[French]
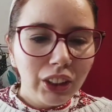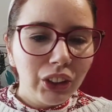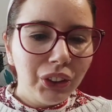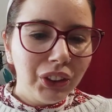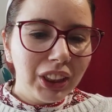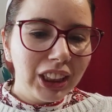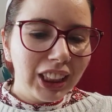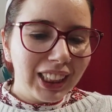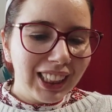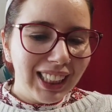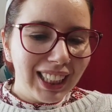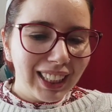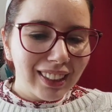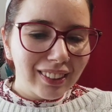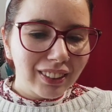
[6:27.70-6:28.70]
De chez
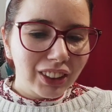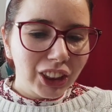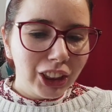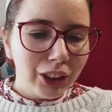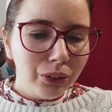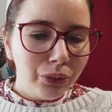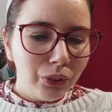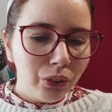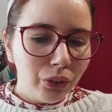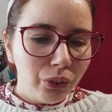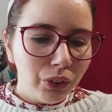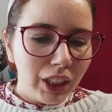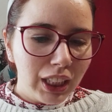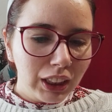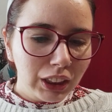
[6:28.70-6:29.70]
Clarins, j'ai eu
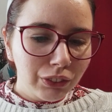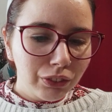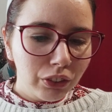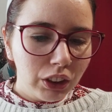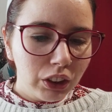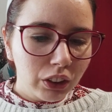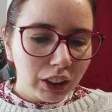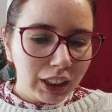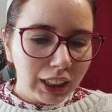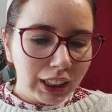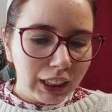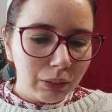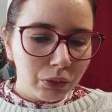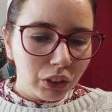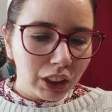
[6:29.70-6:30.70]
le exfoliant
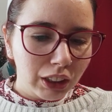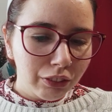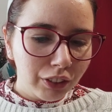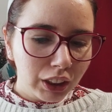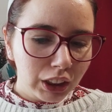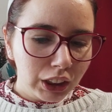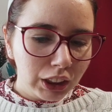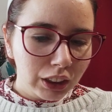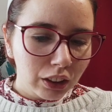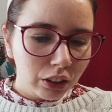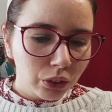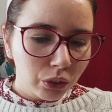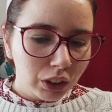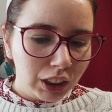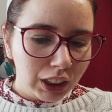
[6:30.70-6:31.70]
crème
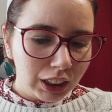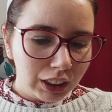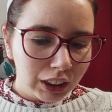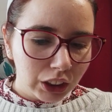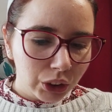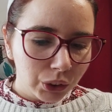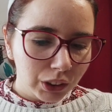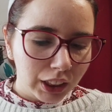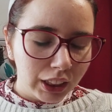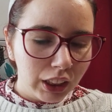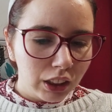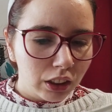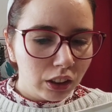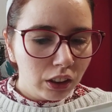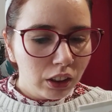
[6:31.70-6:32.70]
rafraîchissante au grain
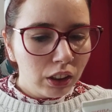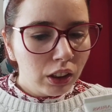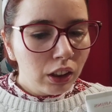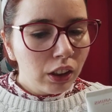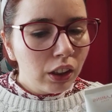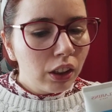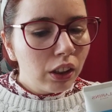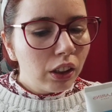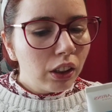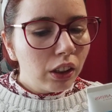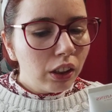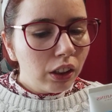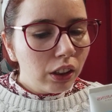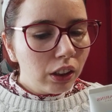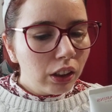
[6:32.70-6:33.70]
naturel.
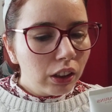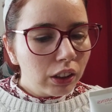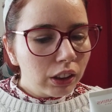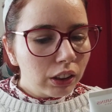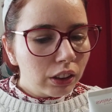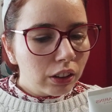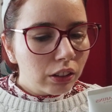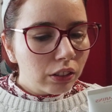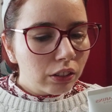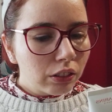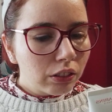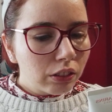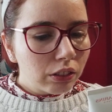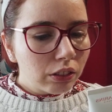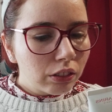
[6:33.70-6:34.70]
Je euh,
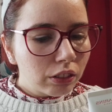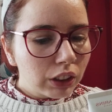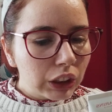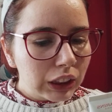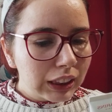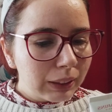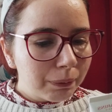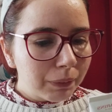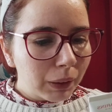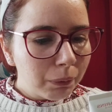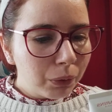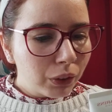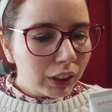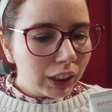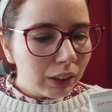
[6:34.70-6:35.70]
je sais pas
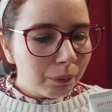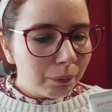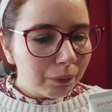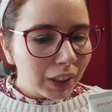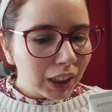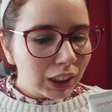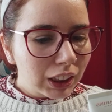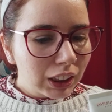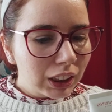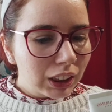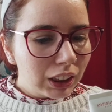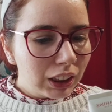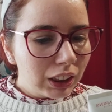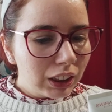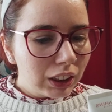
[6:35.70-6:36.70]
pour quelle
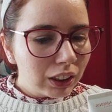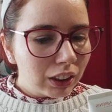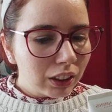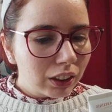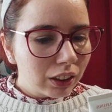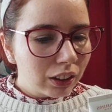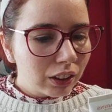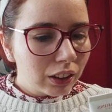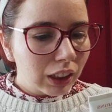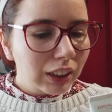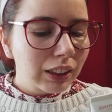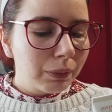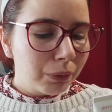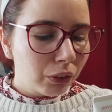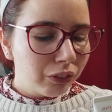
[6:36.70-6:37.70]
partie...
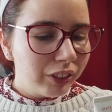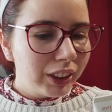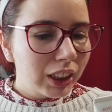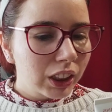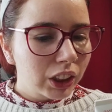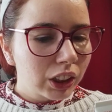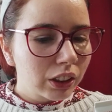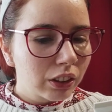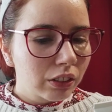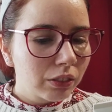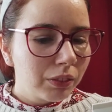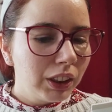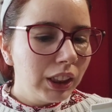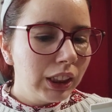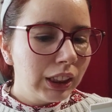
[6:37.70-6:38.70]
Ah, c'est pour le visage.
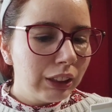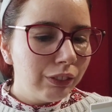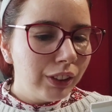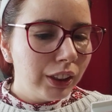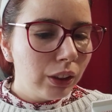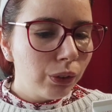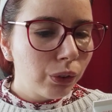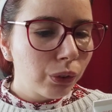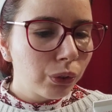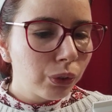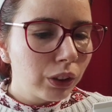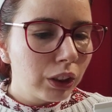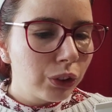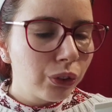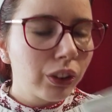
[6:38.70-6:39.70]
Ils disent éviter le
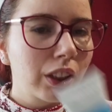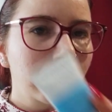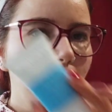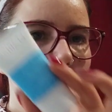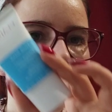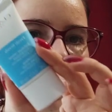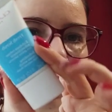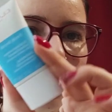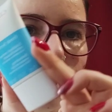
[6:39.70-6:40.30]
contour des yeux, rincer à